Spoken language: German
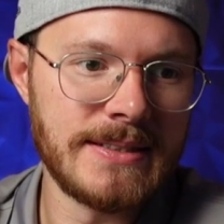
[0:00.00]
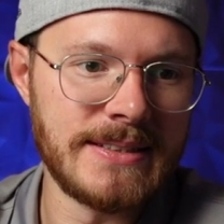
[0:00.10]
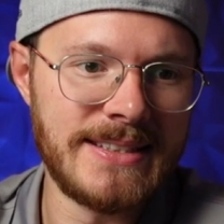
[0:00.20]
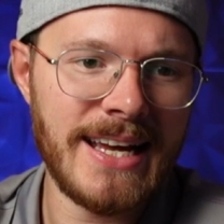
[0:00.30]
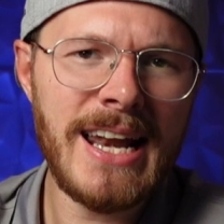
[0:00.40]

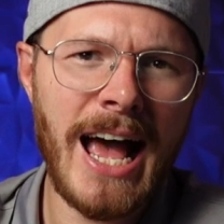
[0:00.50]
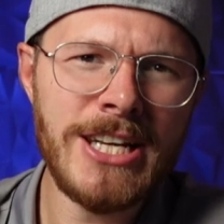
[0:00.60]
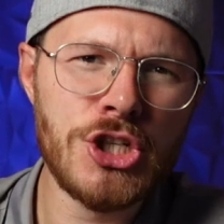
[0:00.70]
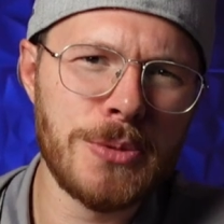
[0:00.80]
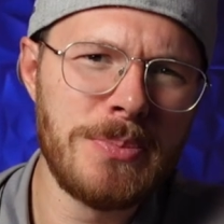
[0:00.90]
Dann
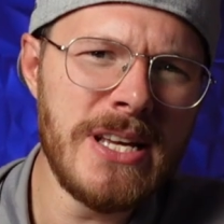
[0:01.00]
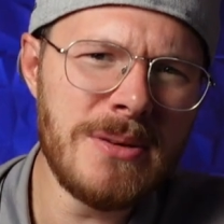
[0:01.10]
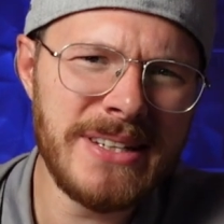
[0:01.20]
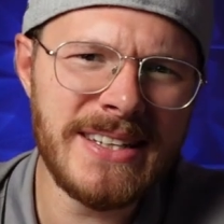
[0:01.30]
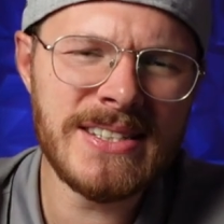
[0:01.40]
ein
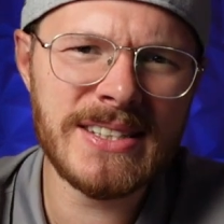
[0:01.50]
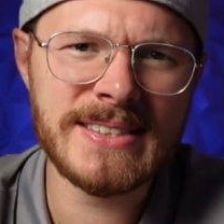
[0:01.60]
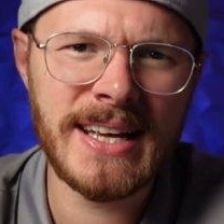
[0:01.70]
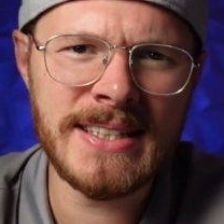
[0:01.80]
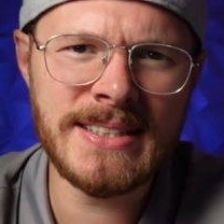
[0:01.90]
Spiel mit
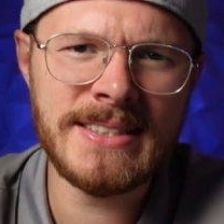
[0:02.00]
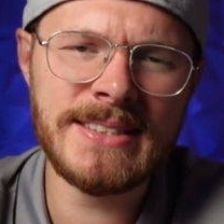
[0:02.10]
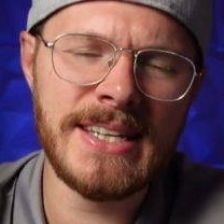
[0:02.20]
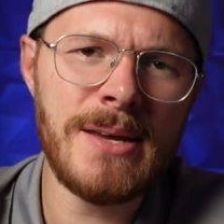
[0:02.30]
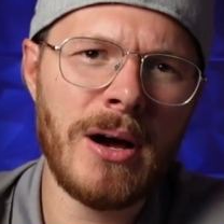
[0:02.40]

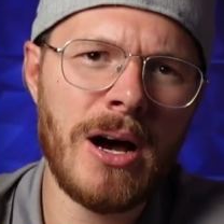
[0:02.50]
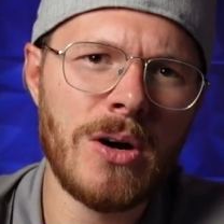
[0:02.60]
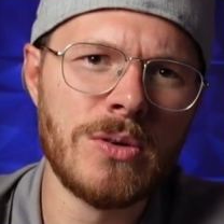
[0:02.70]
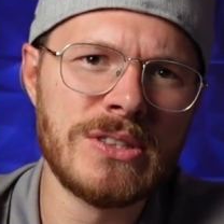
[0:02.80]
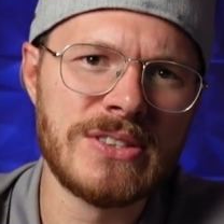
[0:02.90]
interessantem Thema
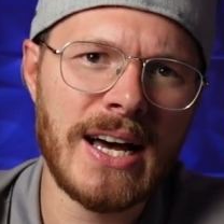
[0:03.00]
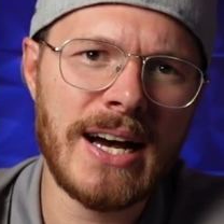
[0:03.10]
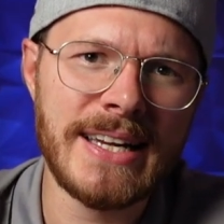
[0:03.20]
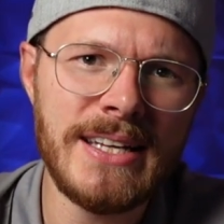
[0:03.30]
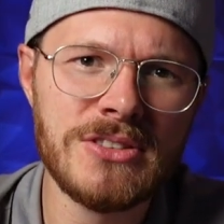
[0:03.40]
und
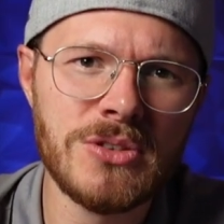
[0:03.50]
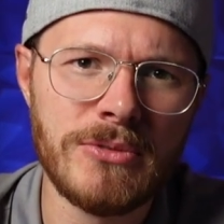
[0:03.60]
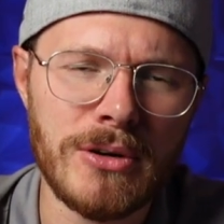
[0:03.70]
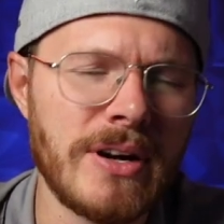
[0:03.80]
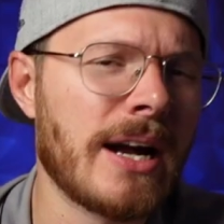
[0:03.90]
da geht es
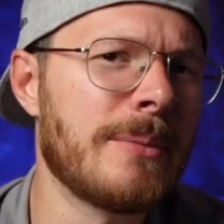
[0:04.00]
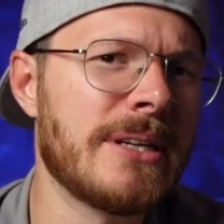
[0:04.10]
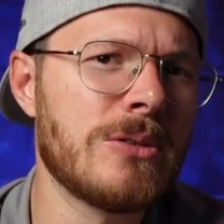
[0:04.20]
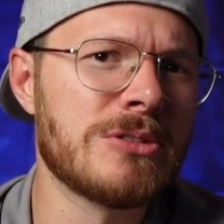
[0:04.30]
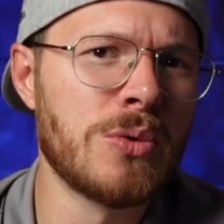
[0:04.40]
um Wolfgang
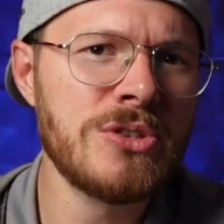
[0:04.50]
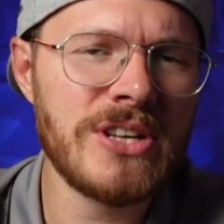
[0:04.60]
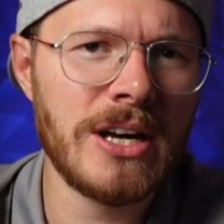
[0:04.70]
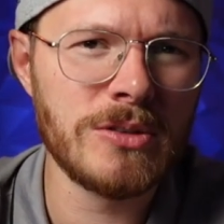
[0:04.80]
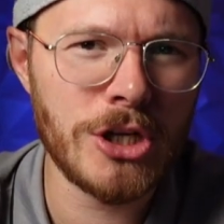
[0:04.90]
Amadeus
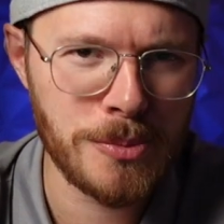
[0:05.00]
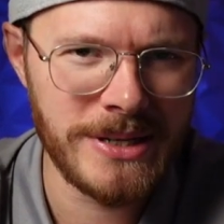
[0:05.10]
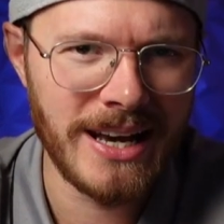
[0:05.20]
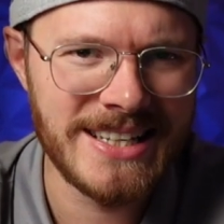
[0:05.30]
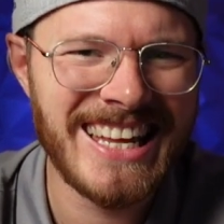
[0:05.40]
Mozart und das
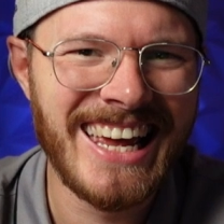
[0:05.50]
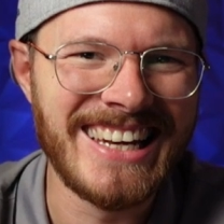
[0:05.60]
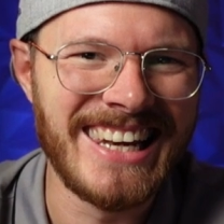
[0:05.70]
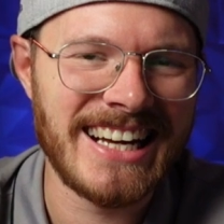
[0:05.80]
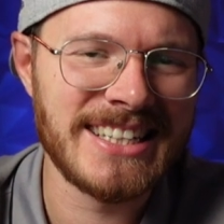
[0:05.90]
Spiel heißt
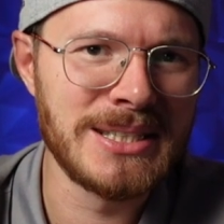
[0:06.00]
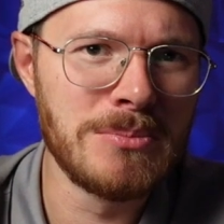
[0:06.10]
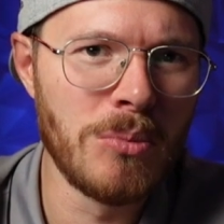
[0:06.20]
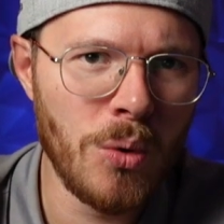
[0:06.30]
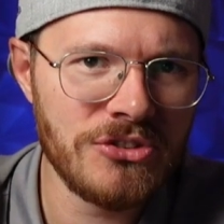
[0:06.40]

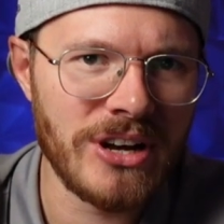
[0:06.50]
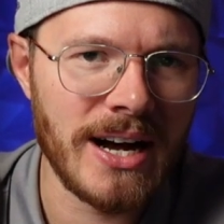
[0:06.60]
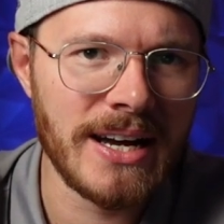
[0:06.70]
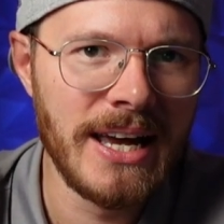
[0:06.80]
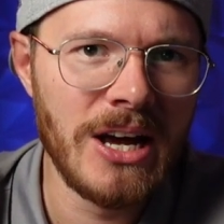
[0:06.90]

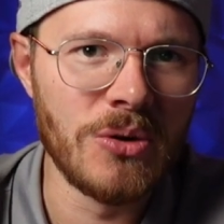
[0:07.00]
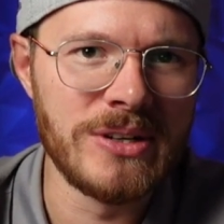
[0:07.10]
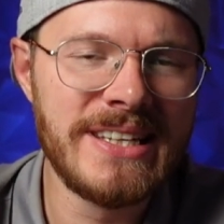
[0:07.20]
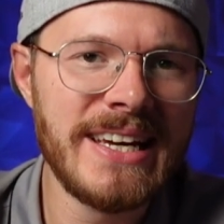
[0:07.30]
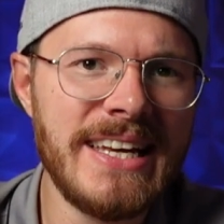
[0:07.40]
Lacrimosa.
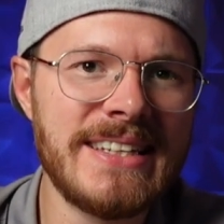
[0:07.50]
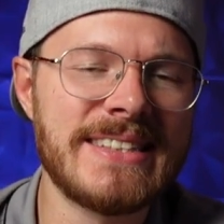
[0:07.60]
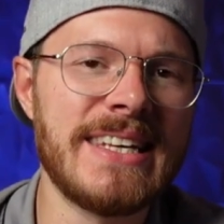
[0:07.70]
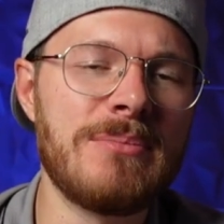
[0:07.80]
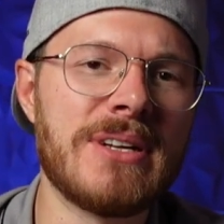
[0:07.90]
Und hier geht
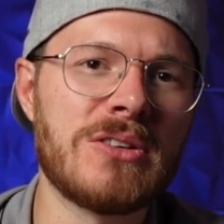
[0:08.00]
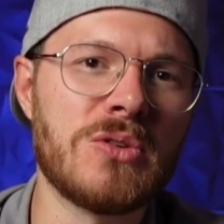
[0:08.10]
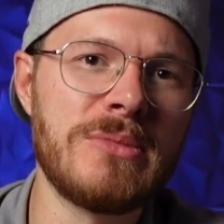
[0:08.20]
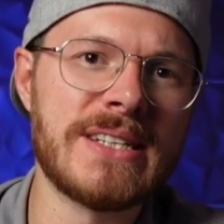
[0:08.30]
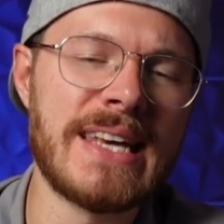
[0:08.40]
es eben
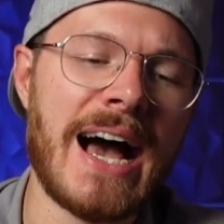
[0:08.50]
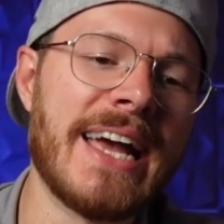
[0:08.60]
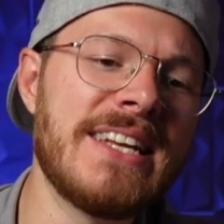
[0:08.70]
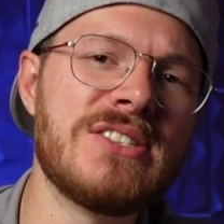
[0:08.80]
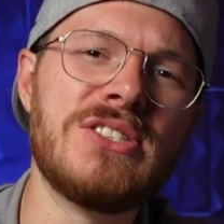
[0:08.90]
darum, dass ihr
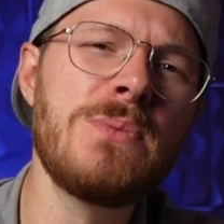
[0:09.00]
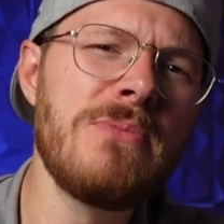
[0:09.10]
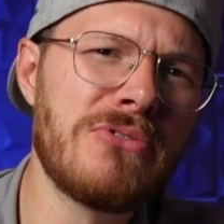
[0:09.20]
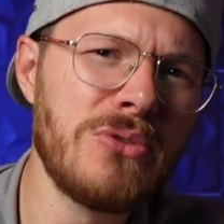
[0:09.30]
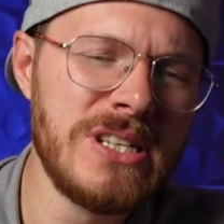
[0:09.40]
eine
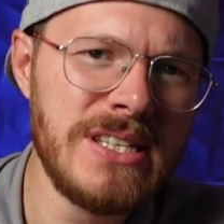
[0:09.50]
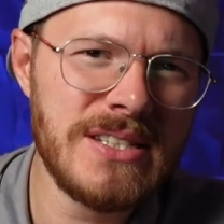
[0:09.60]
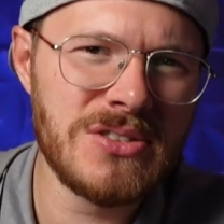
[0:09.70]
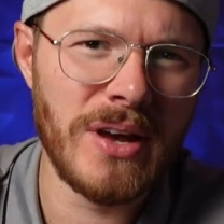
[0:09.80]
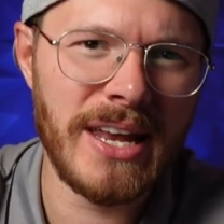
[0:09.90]

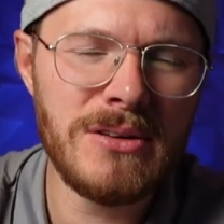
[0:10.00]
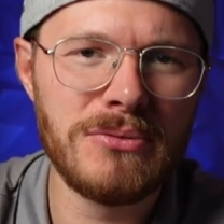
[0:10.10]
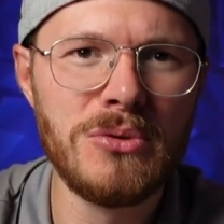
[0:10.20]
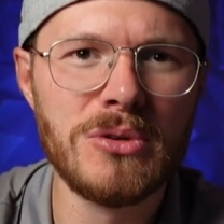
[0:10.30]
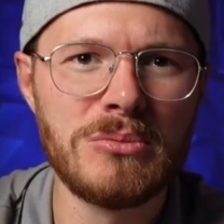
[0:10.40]
Symphonie zu Ende
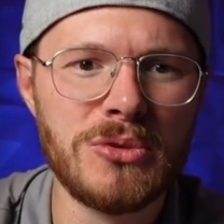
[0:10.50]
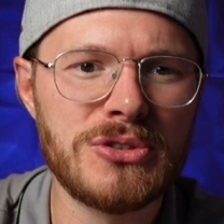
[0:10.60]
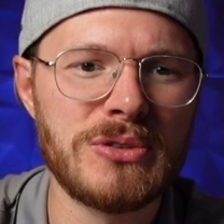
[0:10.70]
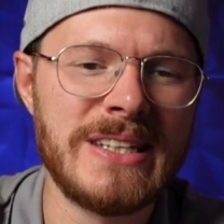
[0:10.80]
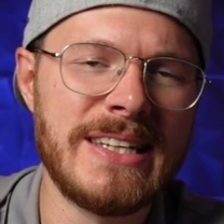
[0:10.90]
führen
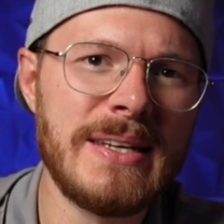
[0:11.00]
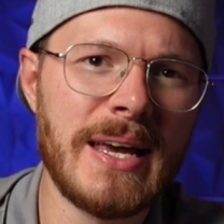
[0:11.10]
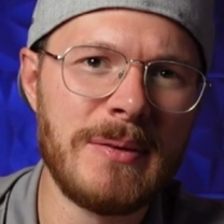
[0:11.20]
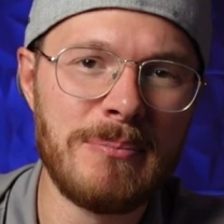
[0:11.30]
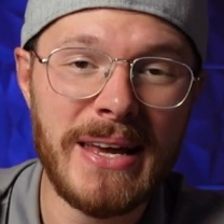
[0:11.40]
müsst, in denen
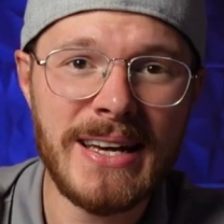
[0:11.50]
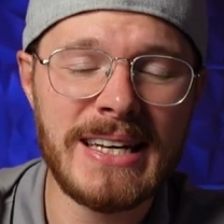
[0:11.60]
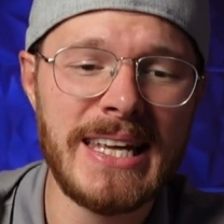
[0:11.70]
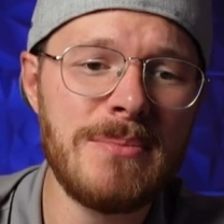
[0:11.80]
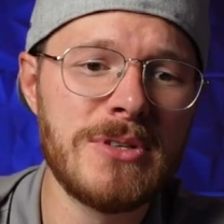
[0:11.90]
ihr in
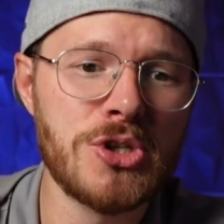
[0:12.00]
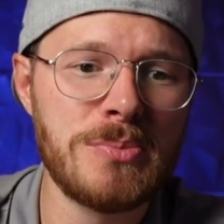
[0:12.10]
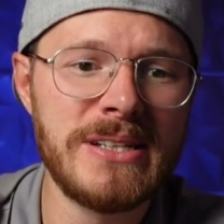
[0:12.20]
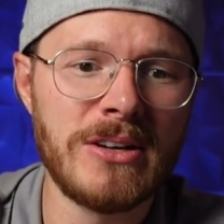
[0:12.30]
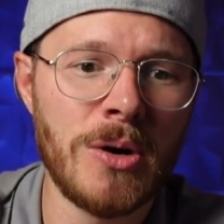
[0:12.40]
mehreren Ebenen
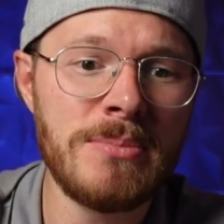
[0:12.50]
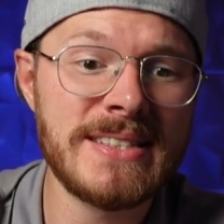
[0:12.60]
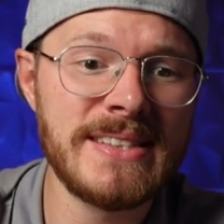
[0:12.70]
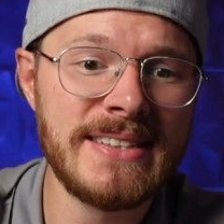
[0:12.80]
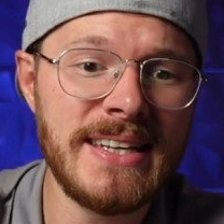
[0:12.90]
spielt. Eine
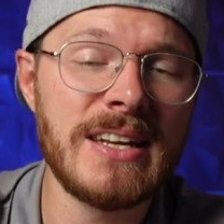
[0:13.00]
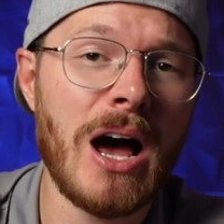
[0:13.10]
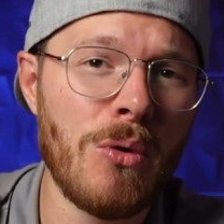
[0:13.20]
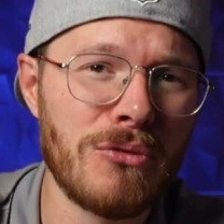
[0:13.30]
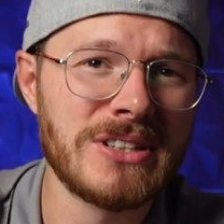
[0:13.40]
Komplexität
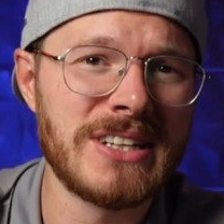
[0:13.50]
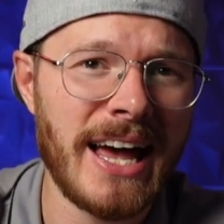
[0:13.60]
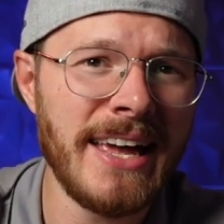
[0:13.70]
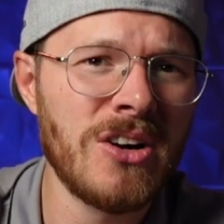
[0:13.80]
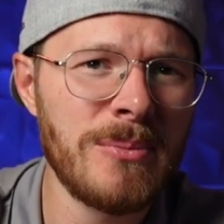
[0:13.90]
auch von
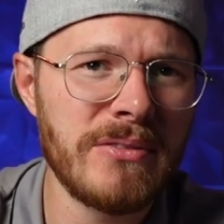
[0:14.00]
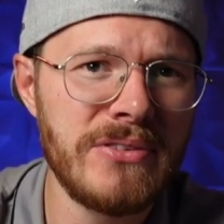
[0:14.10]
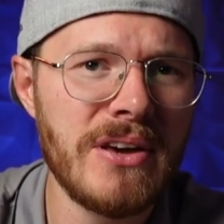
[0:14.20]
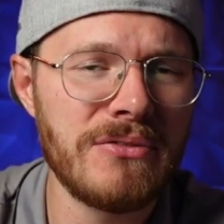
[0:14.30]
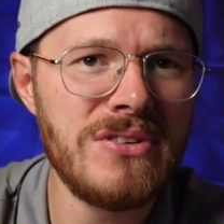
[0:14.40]

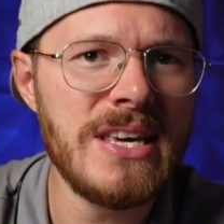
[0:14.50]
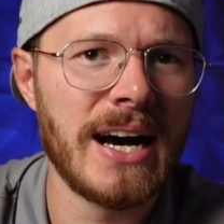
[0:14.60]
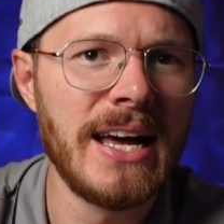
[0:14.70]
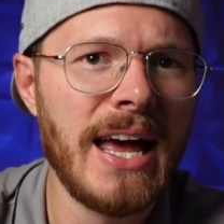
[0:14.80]
3,44,